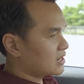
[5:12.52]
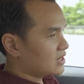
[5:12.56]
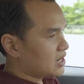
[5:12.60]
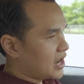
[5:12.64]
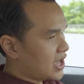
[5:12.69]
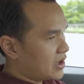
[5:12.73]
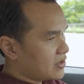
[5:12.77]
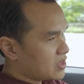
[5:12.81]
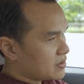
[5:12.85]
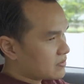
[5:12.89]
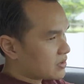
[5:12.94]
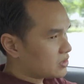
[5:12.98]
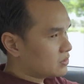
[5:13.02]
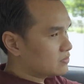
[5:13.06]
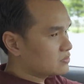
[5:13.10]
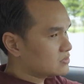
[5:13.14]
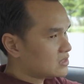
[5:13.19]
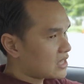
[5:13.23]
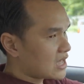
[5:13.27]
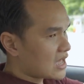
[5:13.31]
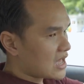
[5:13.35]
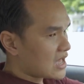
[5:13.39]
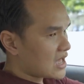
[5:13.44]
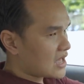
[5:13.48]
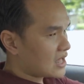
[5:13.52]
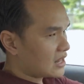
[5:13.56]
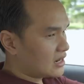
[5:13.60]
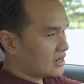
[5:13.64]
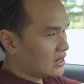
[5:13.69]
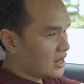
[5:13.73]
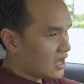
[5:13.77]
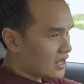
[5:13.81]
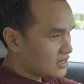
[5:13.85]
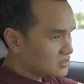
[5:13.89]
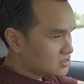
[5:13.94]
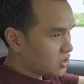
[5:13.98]
nếu như mà chúng ta
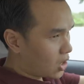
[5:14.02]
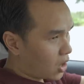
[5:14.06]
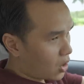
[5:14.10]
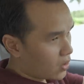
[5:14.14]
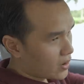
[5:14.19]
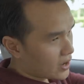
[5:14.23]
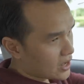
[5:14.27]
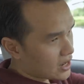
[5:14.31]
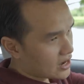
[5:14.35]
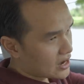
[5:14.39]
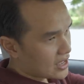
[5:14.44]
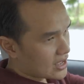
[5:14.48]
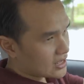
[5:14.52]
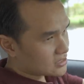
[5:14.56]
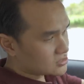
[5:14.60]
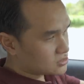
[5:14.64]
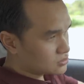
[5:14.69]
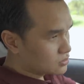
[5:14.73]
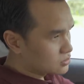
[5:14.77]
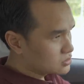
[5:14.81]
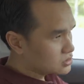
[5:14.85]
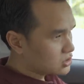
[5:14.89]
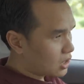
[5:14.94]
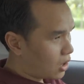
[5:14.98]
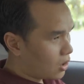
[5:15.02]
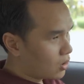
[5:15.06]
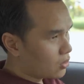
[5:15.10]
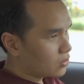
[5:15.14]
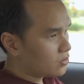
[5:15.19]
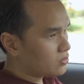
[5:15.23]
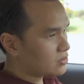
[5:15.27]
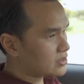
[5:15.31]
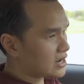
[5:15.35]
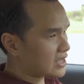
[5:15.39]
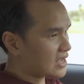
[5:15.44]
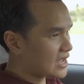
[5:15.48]
lên số hay là xuống
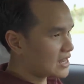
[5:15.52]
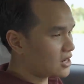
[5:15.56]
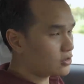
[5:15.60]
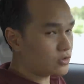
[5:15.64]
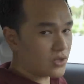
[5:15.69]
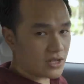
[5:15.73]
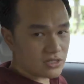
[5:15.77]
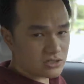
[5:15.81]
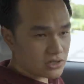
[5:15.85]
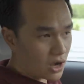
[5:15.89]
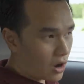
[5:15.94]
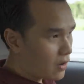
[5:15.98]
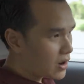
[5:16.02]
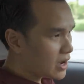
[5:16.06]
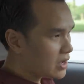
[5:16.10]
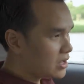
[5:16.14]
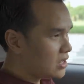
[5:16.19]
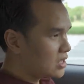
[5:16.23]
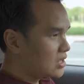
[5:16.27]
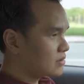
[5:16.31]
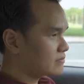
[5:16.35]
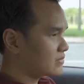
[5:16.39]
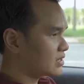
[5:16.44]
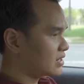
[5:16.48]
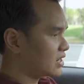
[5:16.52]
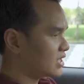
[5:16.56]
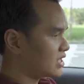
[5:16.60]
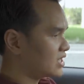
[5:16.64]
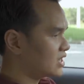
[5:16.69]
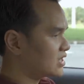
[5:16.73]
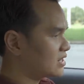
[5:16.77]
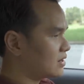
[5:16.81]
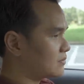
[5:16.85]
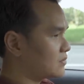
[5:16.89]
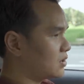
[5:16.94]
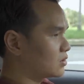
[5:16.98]
số đại khái là chuyển số á, mà thấy
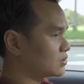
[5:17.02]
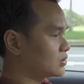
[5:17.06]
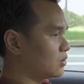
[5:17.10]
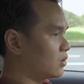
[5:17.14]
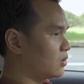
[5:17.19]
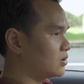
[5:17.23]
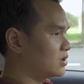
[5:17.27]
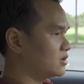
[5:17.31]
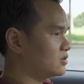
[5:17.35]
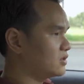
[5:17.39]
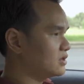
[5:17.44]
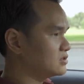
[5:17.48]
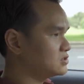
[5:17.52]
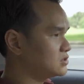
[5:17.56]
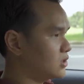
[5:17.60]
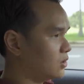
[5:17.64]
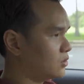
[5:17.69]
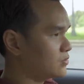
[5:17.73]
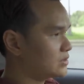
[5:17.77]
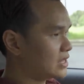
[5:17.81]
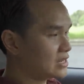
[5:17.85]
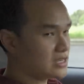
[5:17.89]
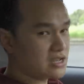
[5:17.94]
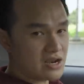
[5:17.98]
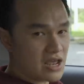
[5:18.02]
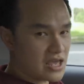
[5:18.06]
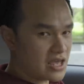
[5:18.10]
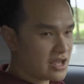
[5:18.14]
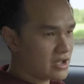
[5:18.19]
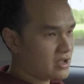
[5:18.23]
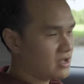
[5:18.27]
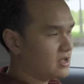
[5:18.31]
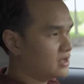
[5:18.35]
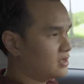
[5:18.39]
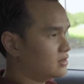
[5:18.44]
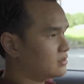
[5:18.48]
cái đồng hồ tua nó chuyển số nhanh như
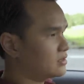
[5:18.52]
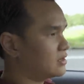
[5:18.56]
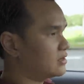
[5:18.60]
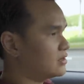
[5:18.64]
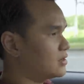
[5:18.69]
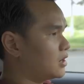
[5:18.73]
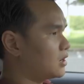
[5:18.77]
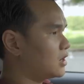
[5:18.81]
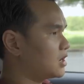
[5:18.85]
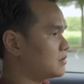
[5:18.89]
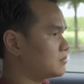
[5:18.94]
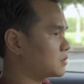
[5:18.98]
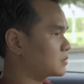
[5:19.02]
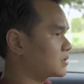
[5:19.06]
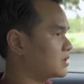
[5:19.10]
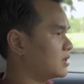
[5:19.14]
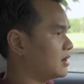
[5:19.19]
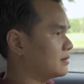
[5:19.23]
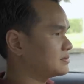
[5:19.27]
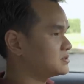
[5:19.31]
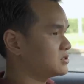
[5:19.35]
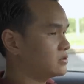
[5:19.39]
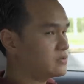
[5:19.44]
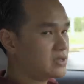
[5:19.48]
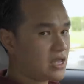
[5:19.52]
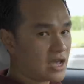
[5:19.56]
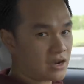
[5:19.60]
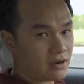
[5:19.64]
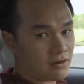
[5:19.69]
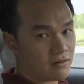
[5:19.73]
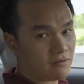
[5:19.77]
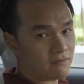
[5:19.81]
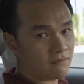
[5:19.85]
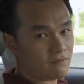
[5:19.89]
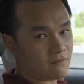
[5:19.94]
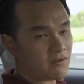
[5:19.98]
điện thì đó là một cái hộp số nhanh
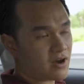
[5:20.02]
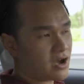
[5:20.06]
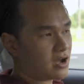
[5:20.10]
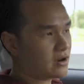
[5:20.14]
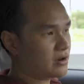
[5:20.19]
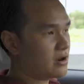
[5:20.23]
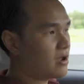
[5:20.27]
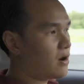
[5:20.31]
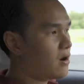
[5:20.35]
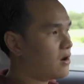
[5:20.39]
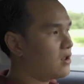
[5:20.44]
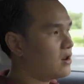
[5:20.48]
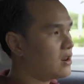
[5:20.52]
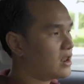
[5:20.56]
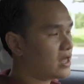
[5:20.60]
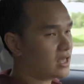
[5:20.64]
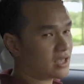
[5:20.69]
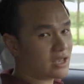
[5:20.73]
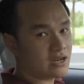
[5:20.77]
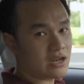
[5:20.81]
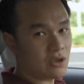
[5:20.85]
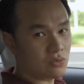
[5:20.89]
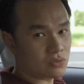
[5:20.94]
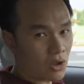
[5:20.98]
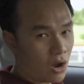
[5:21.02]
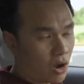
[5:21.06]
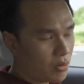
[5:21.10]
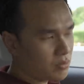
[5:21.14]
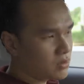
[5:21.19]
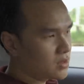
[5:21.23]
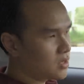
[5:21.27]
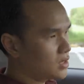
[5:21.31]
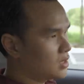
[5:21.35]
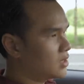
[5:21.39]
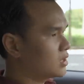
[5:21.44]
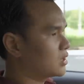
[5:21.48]
và đó là cái điều
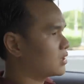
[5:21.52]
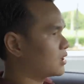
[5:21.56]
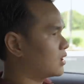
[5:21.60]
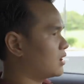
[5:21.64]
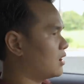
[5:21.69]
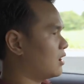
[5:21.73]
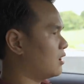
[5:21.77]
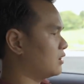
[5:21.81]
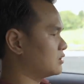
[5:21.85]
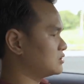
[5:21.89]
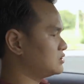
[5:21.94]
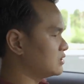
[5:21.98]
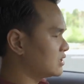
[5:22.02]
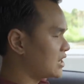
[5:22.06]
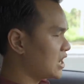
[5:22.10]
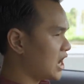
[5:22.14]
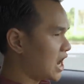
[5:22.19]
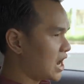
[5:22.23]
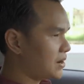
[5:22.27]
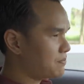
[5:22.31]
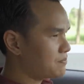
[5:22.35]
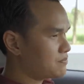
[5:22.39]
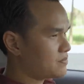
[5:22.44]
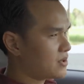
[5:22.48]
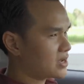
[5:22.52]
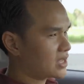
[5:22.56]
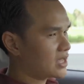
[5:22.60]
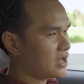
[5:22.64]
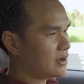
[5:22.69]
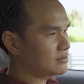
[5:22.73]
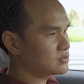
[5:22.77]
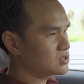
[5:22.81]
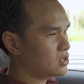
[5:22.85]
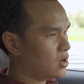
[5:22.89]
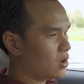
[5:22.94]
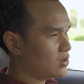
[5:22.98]
tốt còn trường hợp mà cái
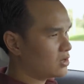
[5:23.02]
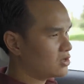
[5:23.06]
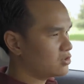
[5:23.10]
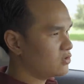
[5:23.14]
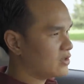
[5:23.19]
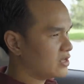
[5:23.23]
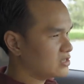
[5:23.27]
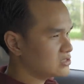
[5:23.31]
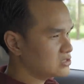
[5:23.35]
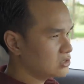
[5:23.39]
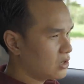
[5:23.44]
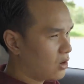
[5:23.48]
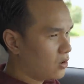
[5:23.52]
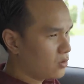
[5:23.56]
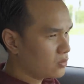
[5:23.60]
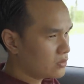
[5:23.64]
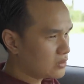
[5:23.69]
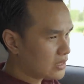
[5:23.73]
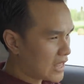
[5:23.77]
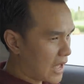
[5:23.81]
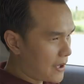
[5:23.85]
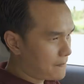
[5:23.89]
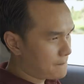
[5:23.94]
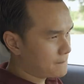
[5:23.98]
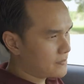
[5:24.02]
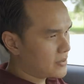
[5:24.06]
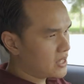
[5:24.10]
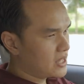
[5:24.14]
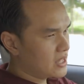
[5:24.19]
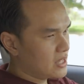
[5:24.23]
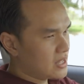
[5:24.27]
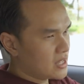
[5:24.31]
hộp số nó chuyển số chậm